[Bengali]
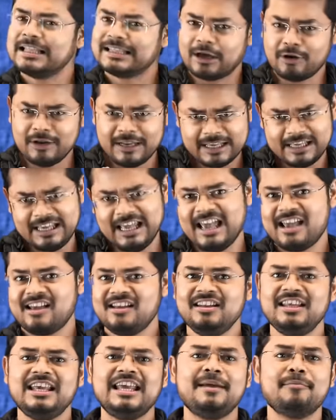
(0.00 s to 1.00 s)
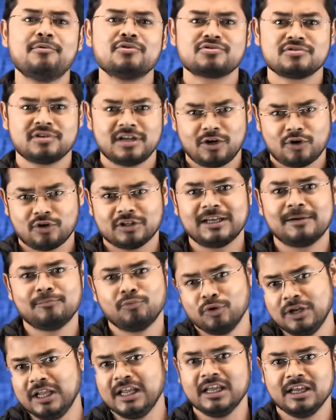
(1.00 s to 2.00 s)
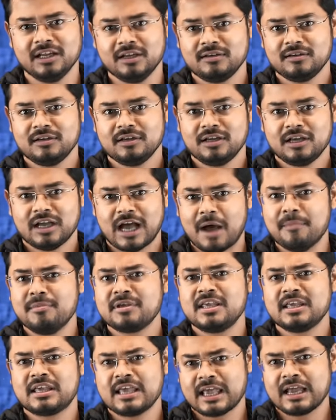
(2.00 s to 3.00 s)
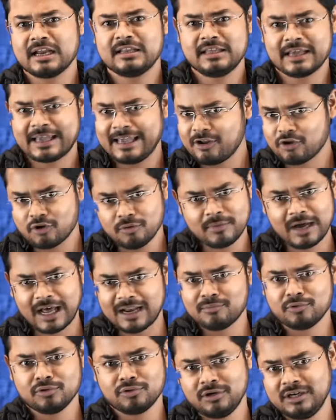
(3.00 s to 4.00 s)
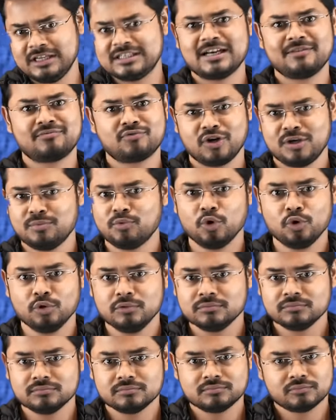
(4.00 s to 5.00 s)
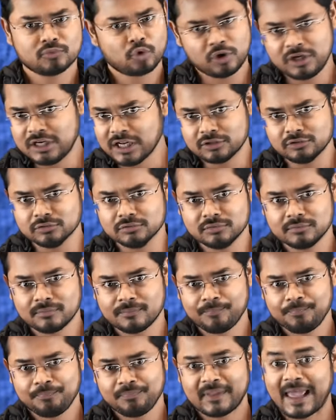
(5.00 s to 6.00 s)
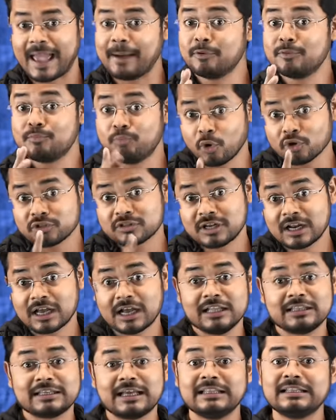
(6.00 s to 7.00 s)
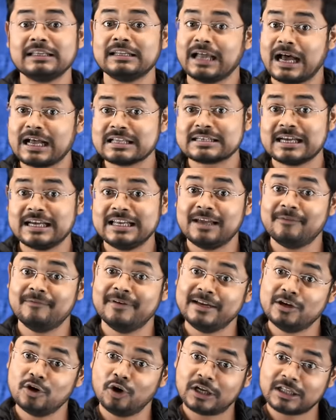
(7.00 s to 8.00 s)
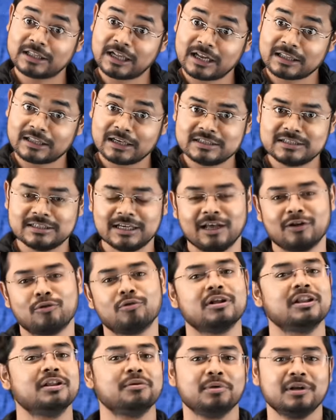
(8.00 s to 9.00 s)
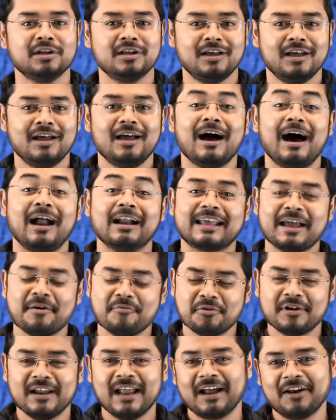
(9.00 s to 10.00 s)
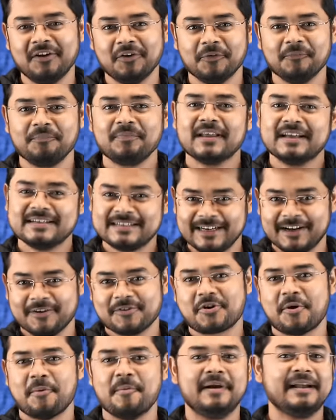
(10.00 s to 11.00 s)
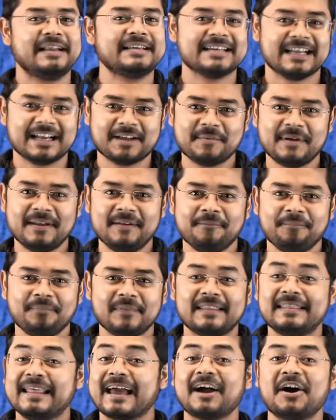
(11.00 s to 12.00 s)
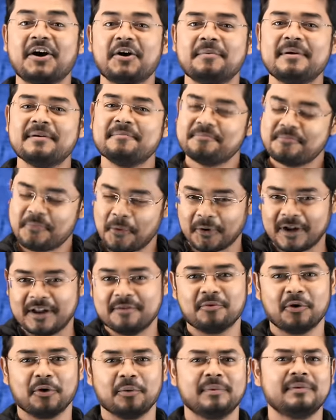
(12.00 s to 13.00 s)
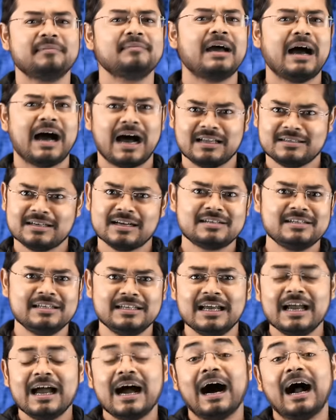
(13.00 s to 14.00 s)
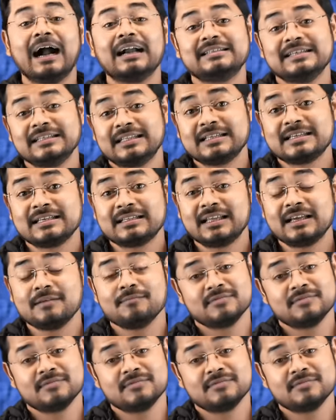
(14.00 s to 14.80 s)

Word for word: তাহলে কেক নিয়ে ইমোশনের কথা বলে আমি কি কেকের থেকে এরকম গালমন্দ ডিজার্ভ করি বলুন করি না তো এমন পত্রাঘাত খেতে না চাইলে ভিডিওটা তাড়াতাড়ি শেয়ার করে দেবেন আর কেমন লাগলো সেটাও কমেন্টে জানাবেন দেখা হবে পরের পর্বে আজ আসি আর যেতে যেতে